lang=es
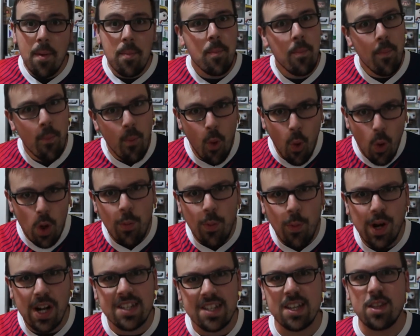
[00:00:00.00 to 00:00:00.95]
muy
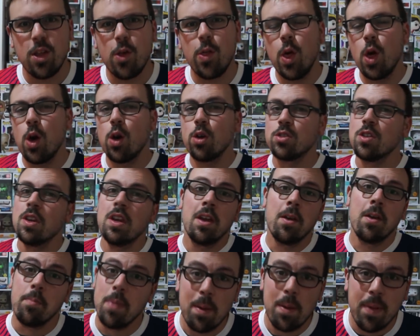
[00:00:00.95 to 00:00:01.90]
buenas a todos,
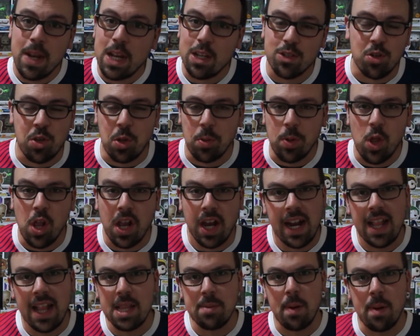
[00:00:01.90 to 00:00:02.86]
bienvenidos a otro vídeo del
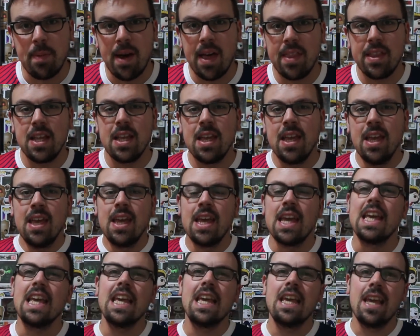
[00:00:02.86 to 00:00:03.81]
canal de Papadri
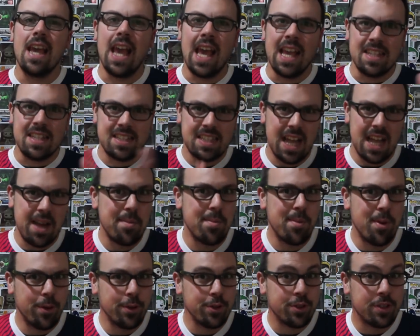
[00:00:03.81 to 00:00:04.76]
Y
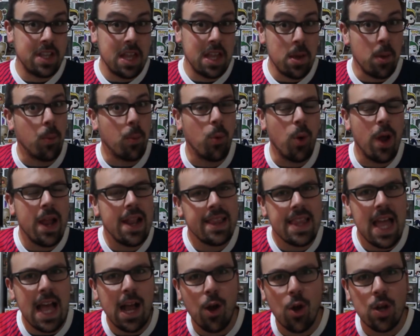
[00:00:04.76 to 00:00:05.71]
estamos de
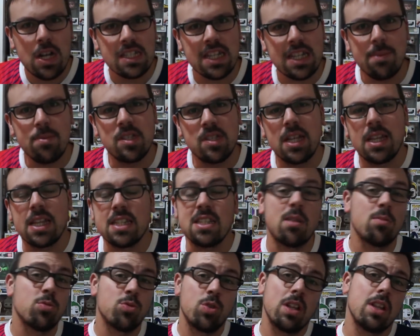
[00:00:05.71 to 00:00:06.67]
vuelta con las camisetas,
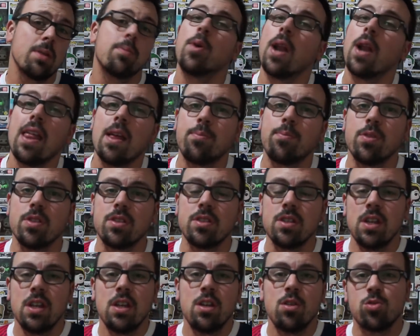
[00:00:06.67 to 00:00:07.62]
llevamos una temporada
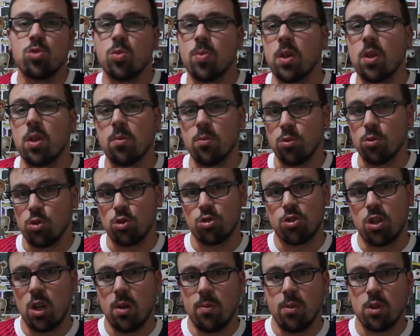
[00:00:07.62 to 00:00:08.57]
pues subiendo muchos
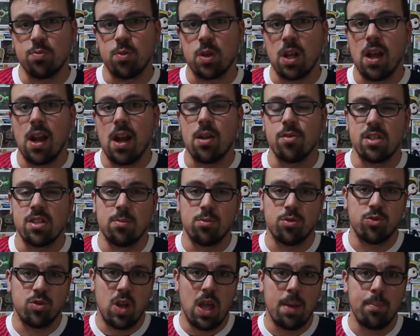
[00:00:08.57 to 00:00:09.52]
cromos Porque claro,
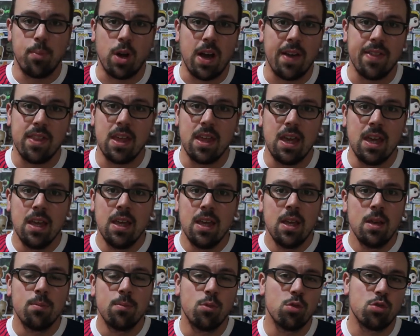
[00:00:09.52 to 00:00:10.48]
estamos en una época de
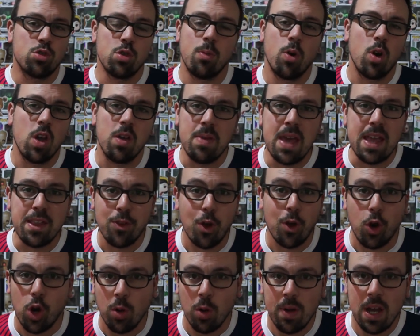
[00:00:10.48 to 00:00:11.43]
mucho
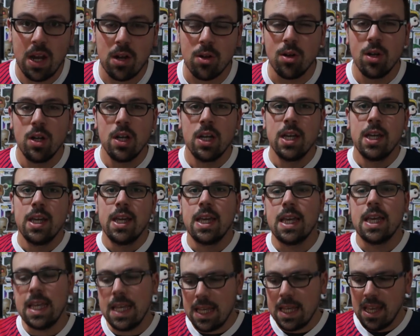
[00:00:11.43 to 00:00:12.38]
movimiento cromero
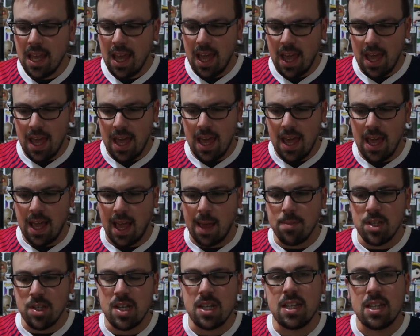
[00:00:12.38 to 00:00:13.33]
Y eh,
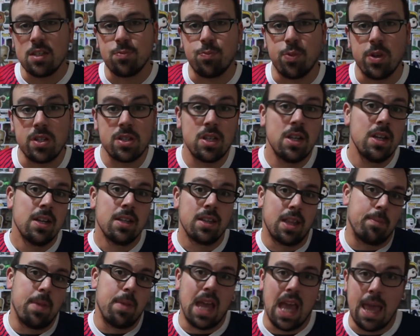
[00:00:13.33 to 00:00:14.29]
camisetas pues
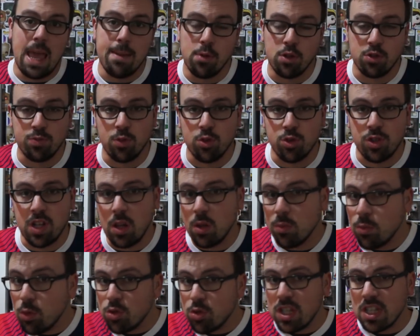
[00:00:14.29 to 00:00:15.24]
también hemos mostrado
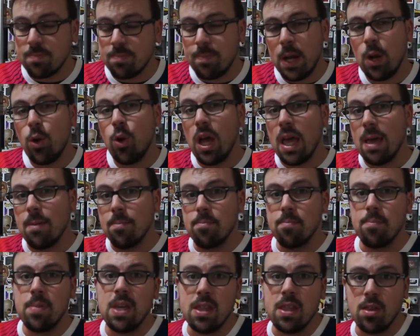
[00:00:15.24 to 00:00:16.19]
muchas, pero
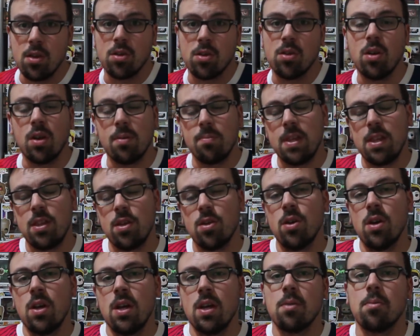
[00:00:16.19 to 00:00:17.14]
en vídeo, ¿no? En
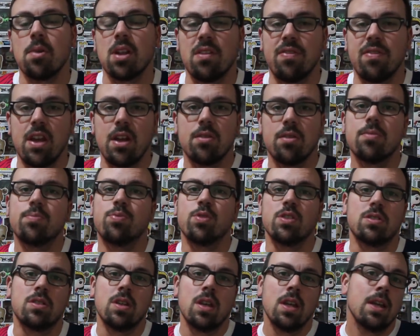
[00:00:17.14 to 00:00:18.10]
vídeo me refiero
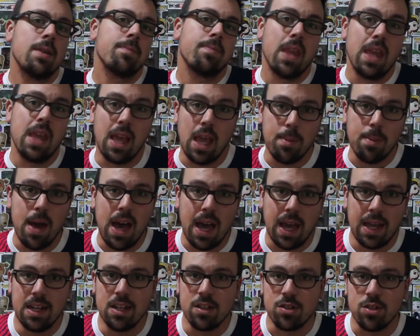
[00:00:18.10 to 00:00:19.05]
pues en
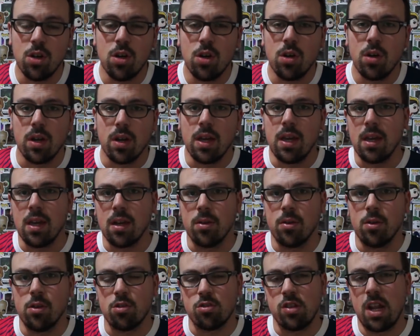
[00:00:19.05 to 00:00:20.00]
imágenes, ¿no? Eh,
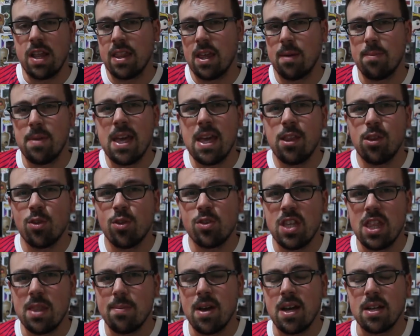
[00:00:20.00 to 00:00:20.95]
con los lanzamientos
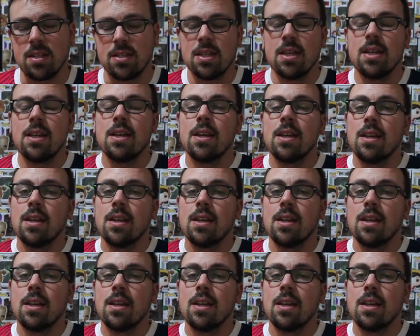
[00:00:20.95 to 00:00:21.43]
y demás